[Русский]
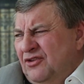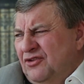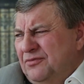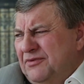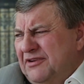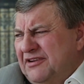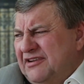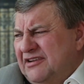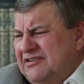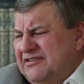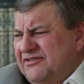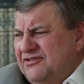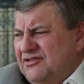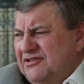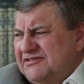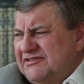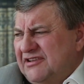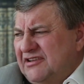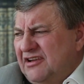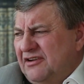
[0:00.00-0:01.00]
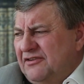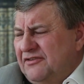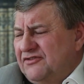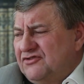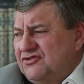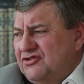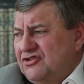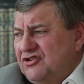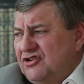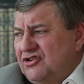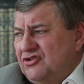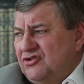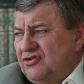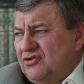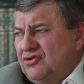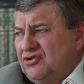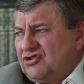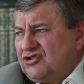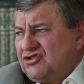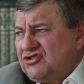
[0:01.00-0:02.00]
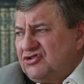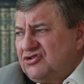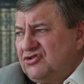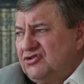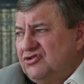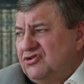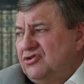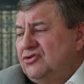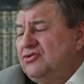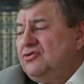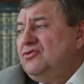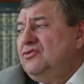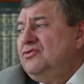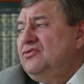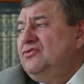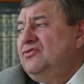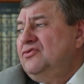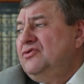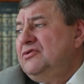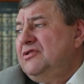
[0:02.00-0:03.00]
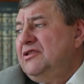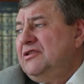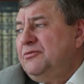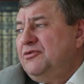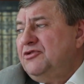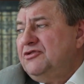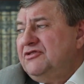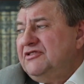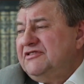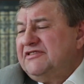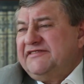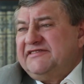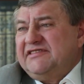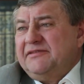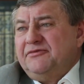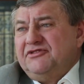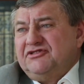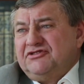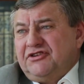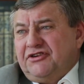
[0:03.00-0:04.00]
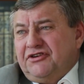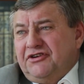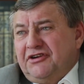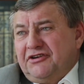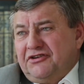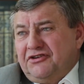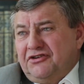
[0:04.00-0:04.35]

Но мне как-то останавливает все-таки то, что она будет не совсем искренняя